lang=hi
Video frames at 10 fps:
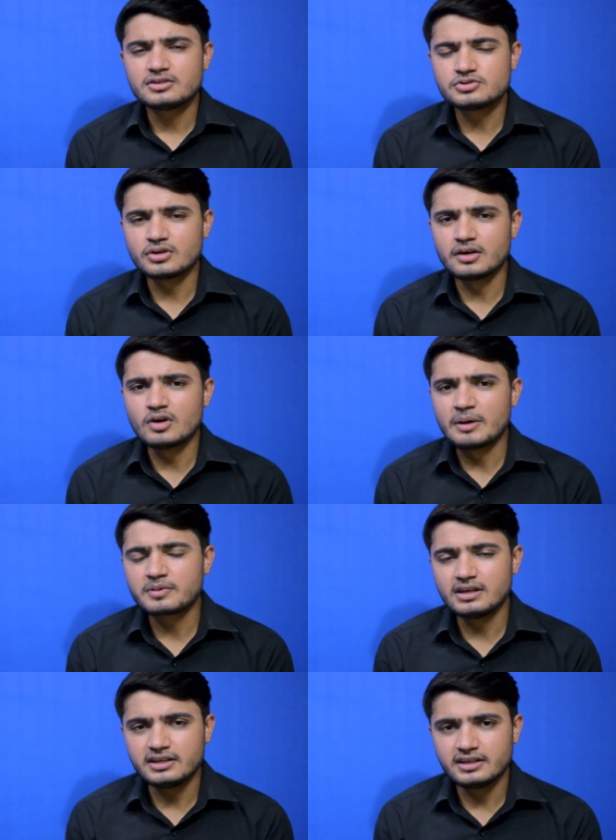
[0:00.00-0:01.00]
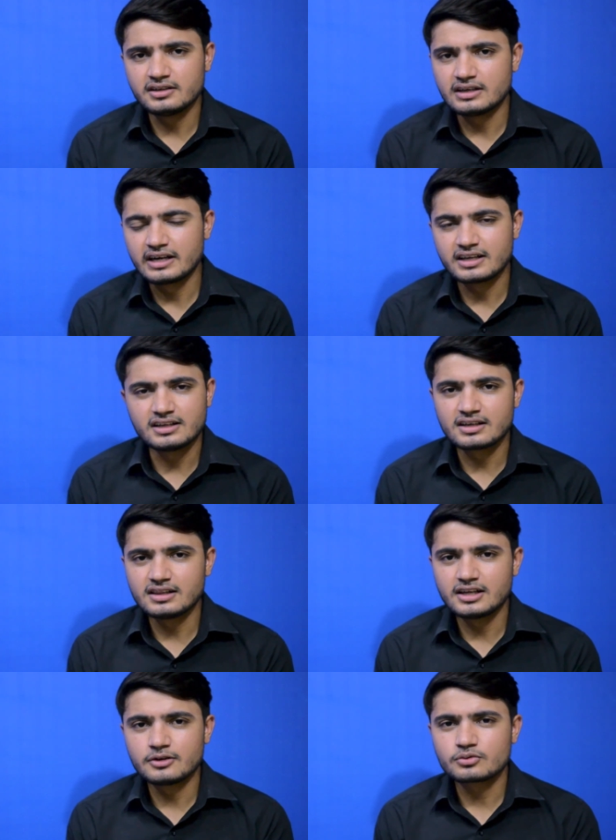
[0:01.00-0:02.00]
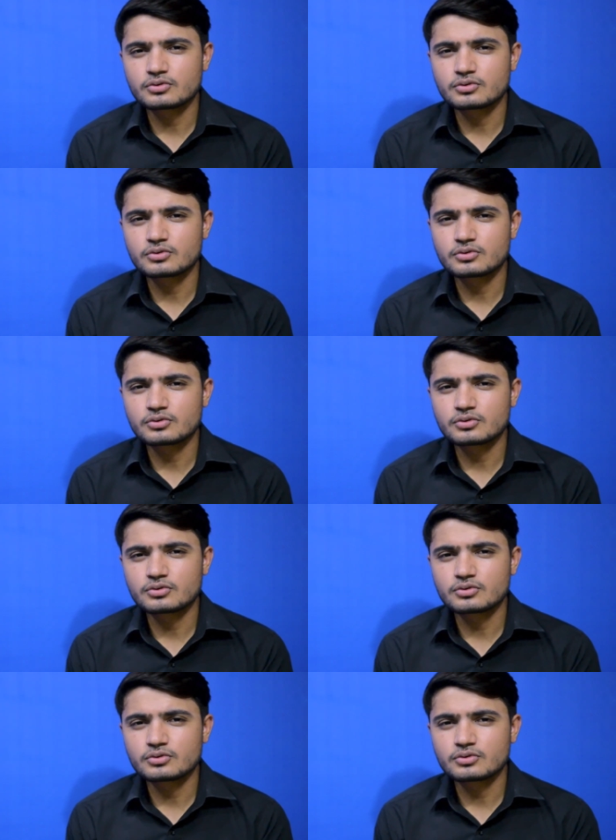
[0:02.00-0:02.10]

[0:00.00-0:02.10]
जो है वो आपके लिए आगे निकलना